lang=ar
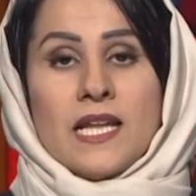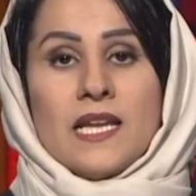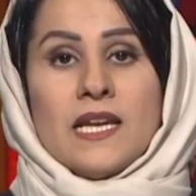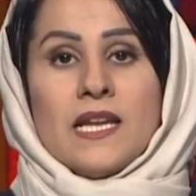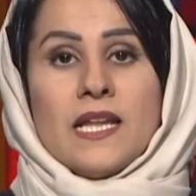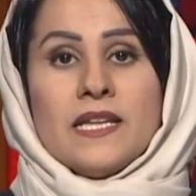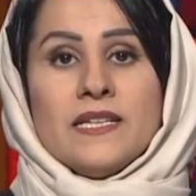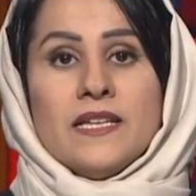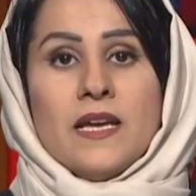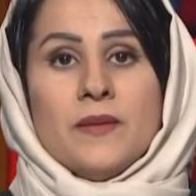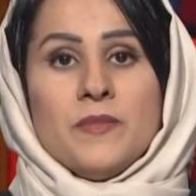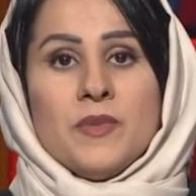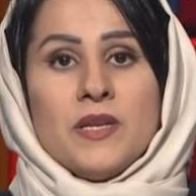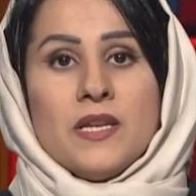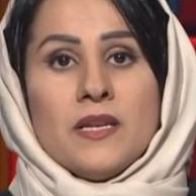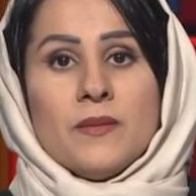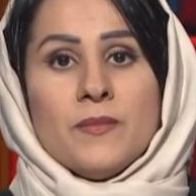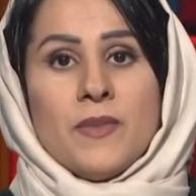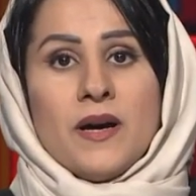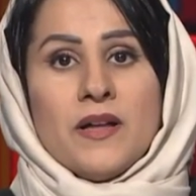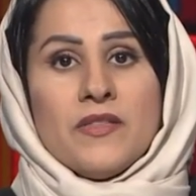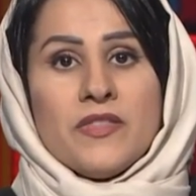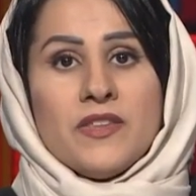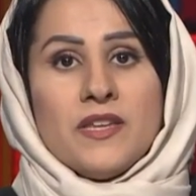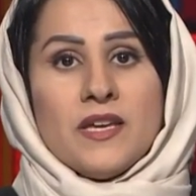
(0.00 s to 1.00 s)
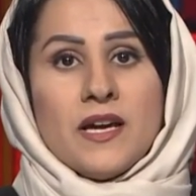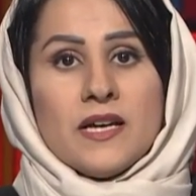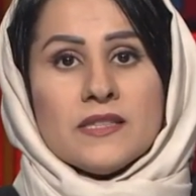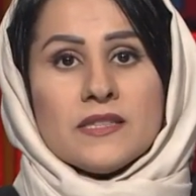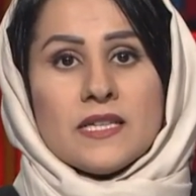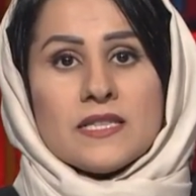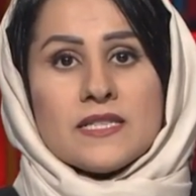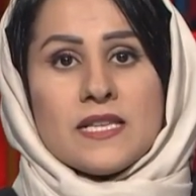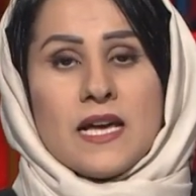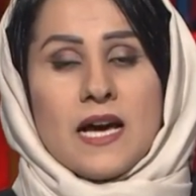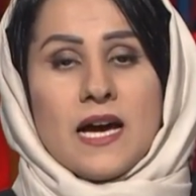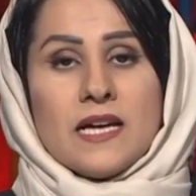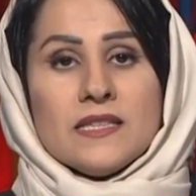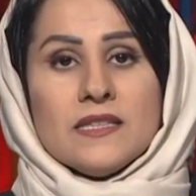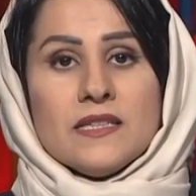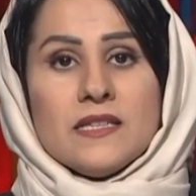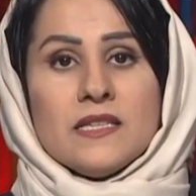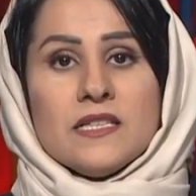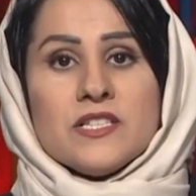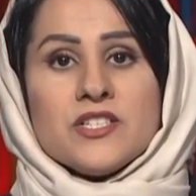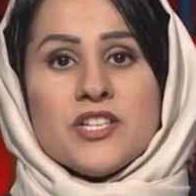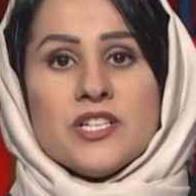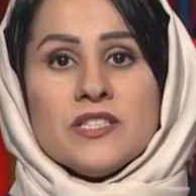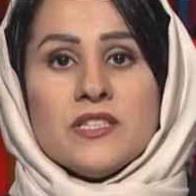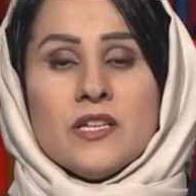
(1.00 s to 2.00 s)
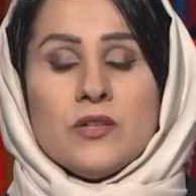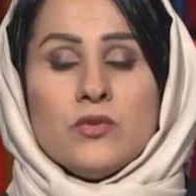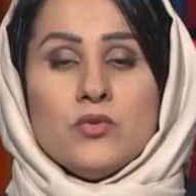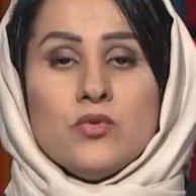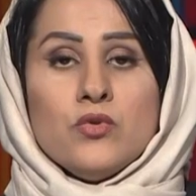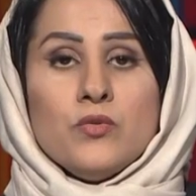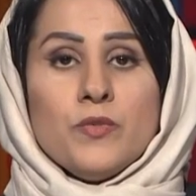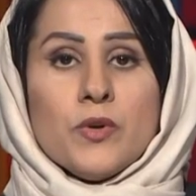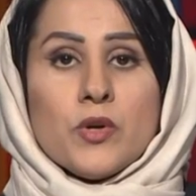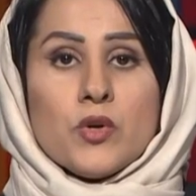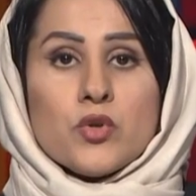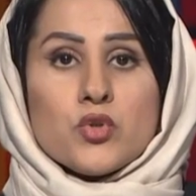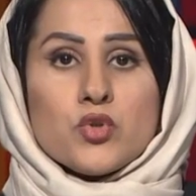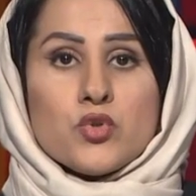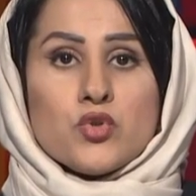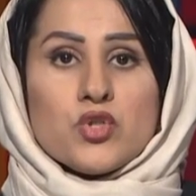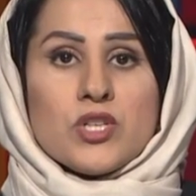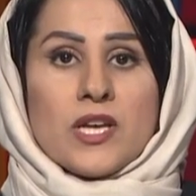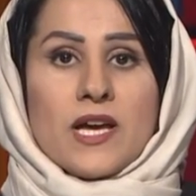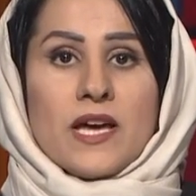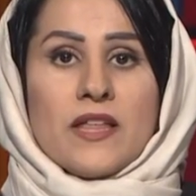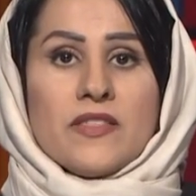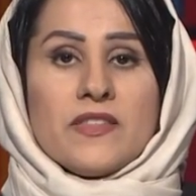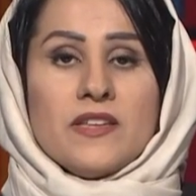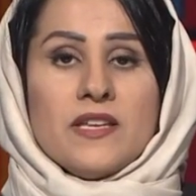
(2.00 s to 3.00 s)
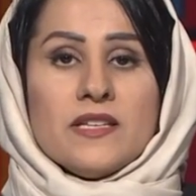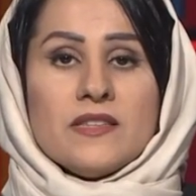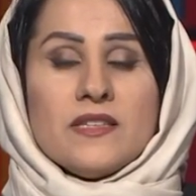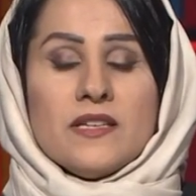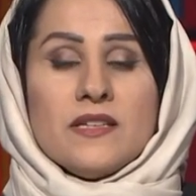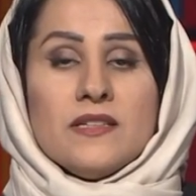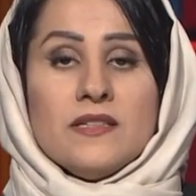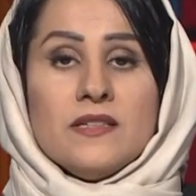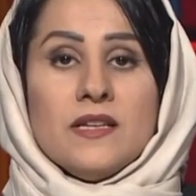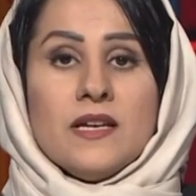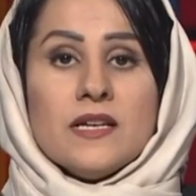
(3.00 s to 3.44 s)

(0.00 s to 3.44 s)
خلال الأيام الماضية تصاعد الجدل بخصوص قضية